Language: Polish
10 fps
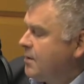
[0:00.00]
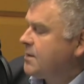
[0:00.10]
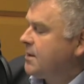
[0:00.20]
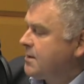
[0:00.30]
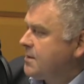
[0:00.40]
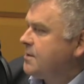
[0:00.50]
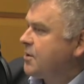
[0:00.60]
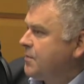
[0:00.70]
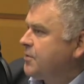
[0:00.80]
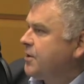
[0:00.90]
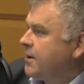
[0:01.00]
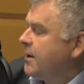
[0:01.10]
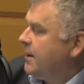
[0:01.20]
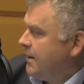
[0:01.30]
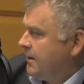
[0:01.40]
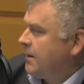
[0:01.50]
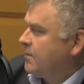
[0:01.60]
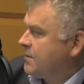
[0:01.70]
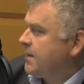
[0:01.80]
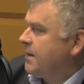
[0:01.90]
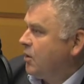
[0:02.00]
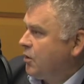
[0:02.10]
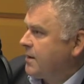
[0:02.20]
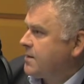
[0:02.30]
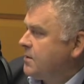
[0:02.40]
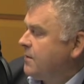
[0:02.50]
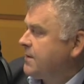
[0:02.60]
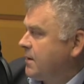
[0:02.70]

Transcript: Na ostatniej sesji żeśmy przyjęli taką zmianę organizacyjną w